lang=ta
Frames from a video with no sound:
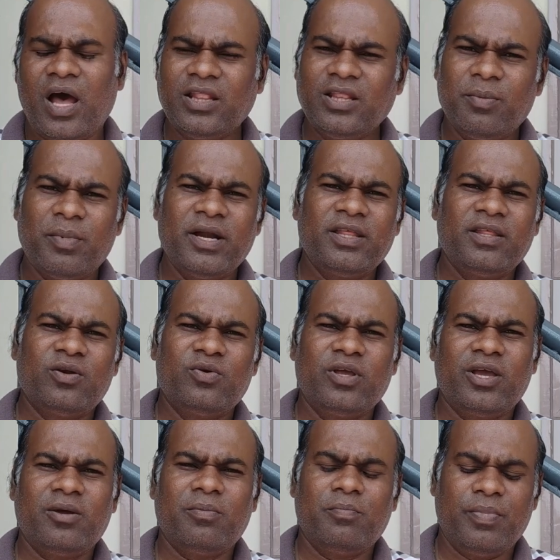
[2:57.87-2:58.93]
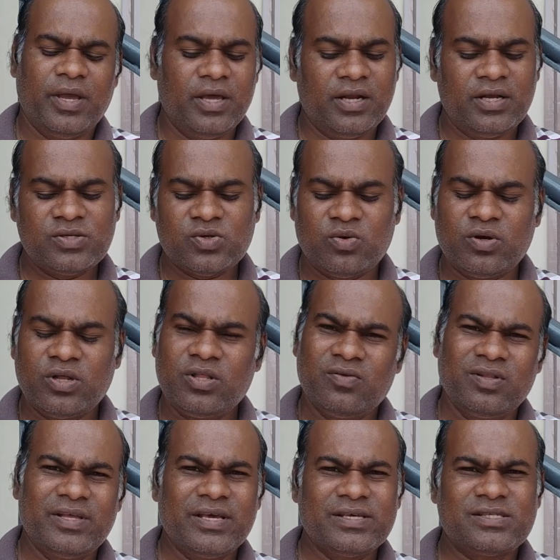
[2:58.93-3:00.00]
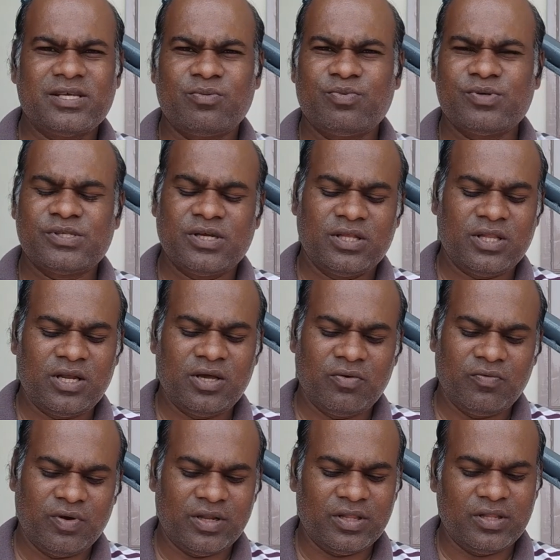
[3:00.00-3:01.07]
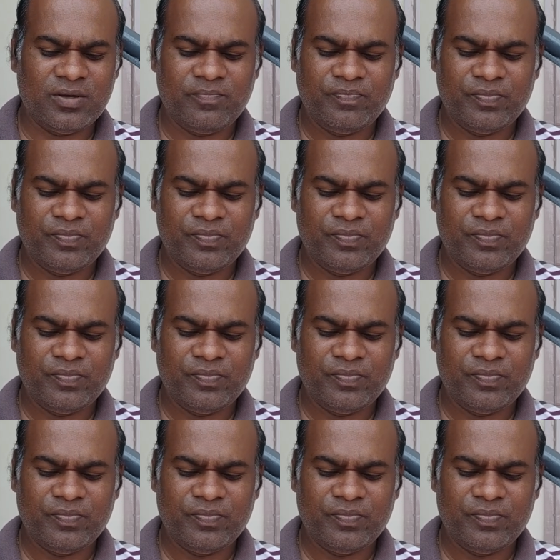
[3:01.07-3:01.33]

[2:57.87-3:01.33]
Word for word: அந்த மனிதனுடைய பெயரை சொல்லணும் இது வந்து எஸ்எர் புஸ்தகத்தில் வருது